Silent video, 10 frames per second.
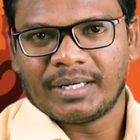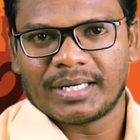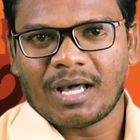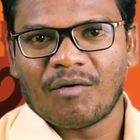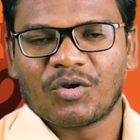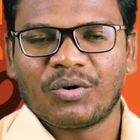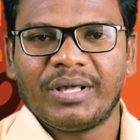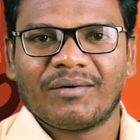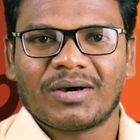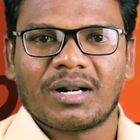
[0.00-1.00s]
ஏன்னா
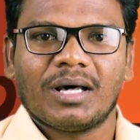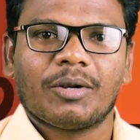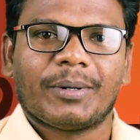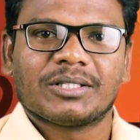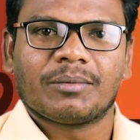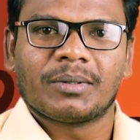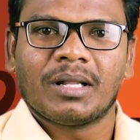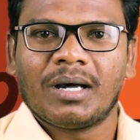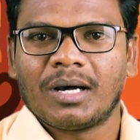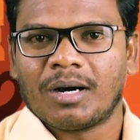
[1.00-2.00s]
அவருடைய வரலாறு
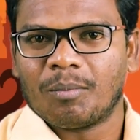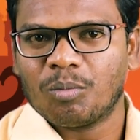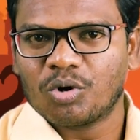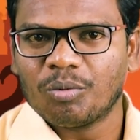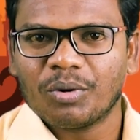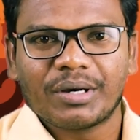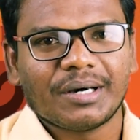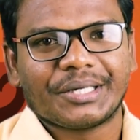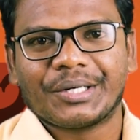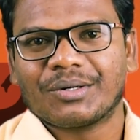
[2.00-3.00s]
பார்த்தோம்னா புக்கு
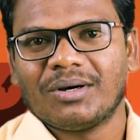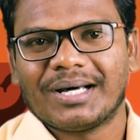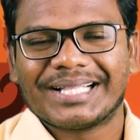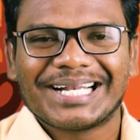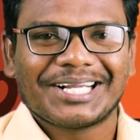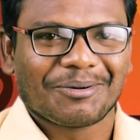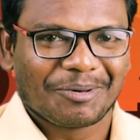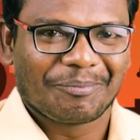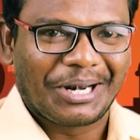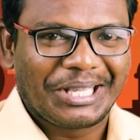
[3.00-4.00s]
புக்காக இருக்கும் அதெல்லாம்
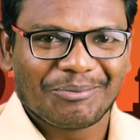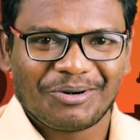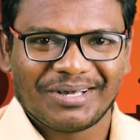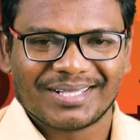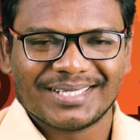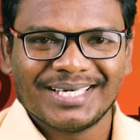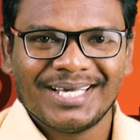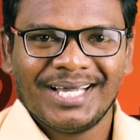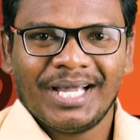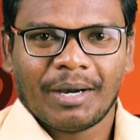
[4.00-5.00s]
நம்ம படிக்க முடியாது
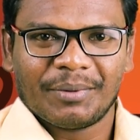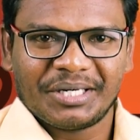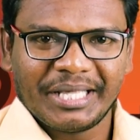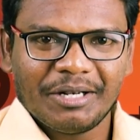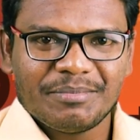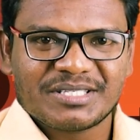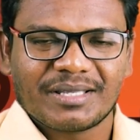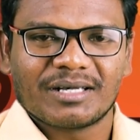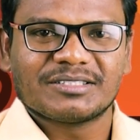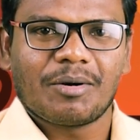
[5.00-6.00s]
நம்ம
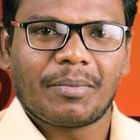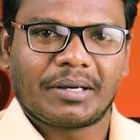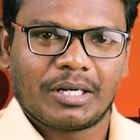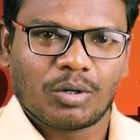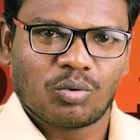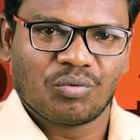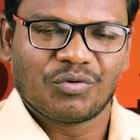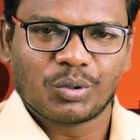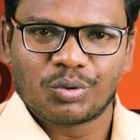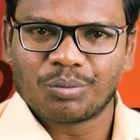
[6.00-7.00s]
டிஎன்பிசி எக்ஸாம் பேங்கில்
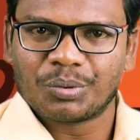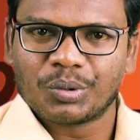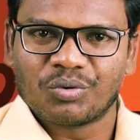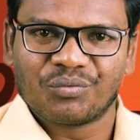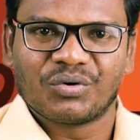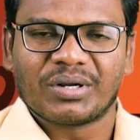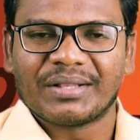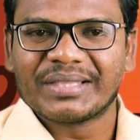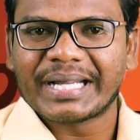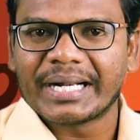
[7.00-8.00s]
குரூப் ஒன் குரூப் டூ குரூப் ஃபோர்
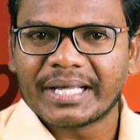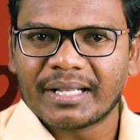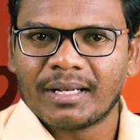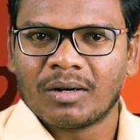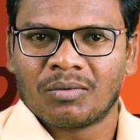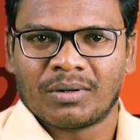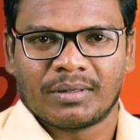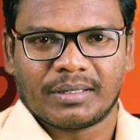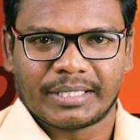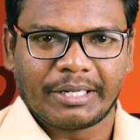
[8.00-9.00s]
அந்த கேட்டகரியில்
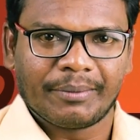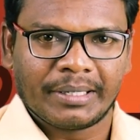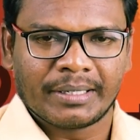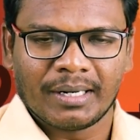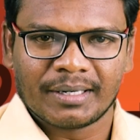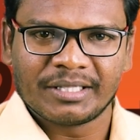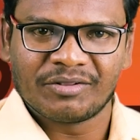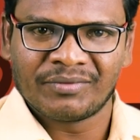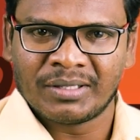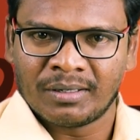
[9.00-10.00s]
நடைபெறுகிற
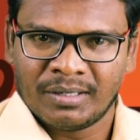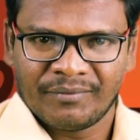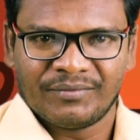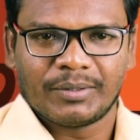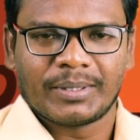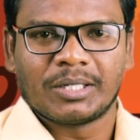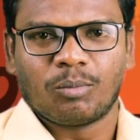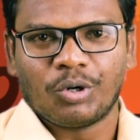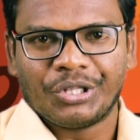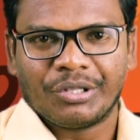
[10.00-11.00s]
அனைத்து வித விதமான
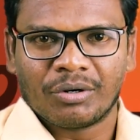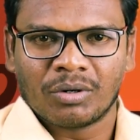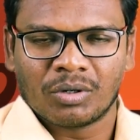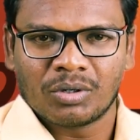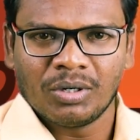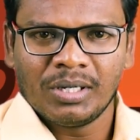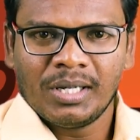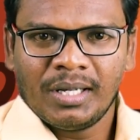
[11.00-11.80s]
போட்டித் தேர்வுகளுக்கும்